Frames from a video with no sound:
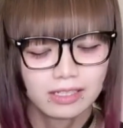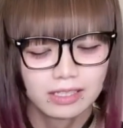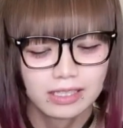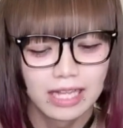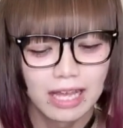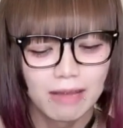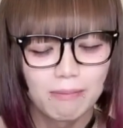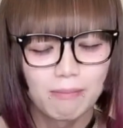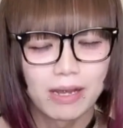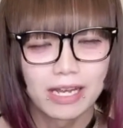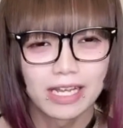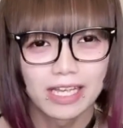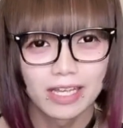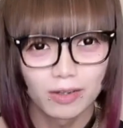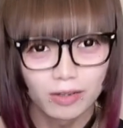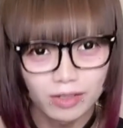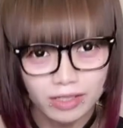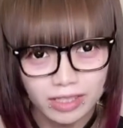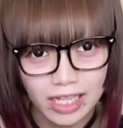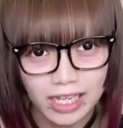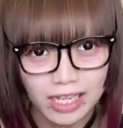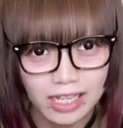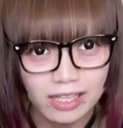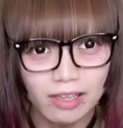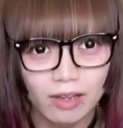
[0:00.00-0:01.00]
で、まあ基
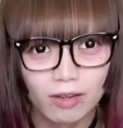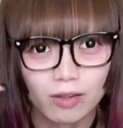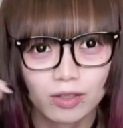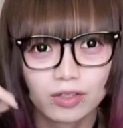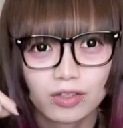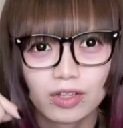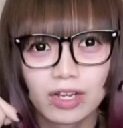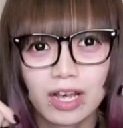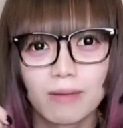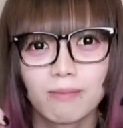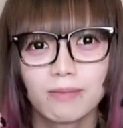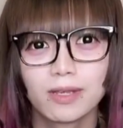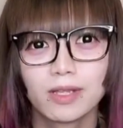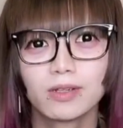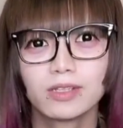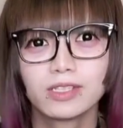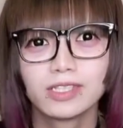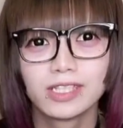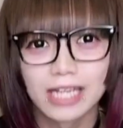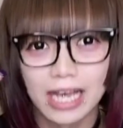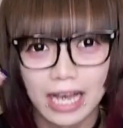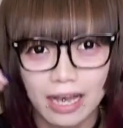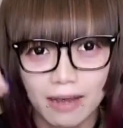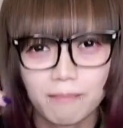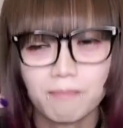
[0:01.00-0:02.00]
本的には本当髪の
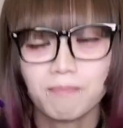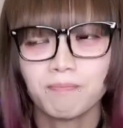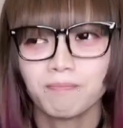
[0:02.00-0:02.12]
ツヤ